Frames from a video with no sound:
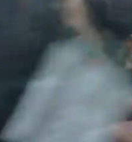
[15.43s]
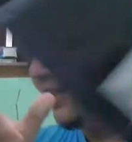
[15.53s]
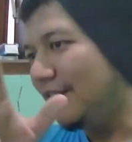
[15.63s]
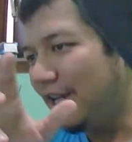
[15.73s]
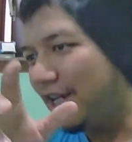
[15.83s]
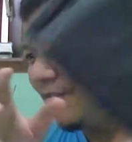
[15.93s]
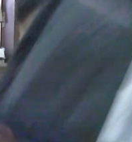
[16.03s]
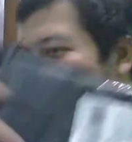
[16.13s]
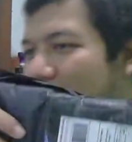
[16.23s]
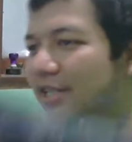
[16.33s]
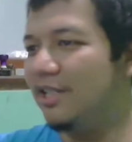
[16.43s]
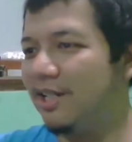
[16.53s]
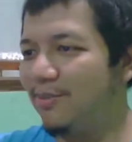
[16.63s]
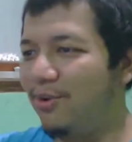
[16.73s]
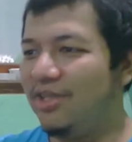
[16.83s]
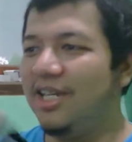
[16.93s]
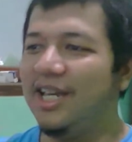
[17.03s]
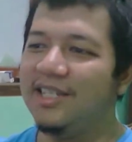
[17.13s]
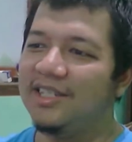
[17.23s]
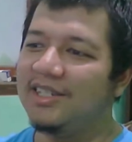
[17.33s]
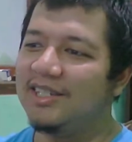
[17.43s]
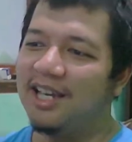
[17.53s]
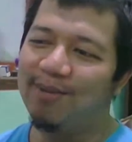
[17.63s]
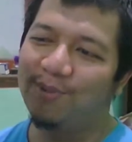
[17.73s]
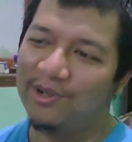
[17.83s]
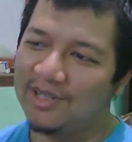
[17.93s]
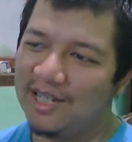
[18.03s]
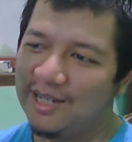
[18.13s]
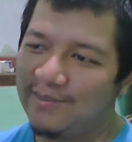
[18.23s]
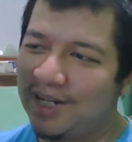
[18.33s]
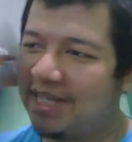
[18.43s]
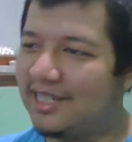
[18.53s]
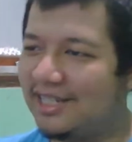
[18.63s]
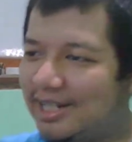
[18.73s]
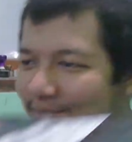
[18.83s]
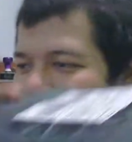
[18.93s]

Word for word: Kita akan mulai saja proses unboxing paketnya. Jadi ini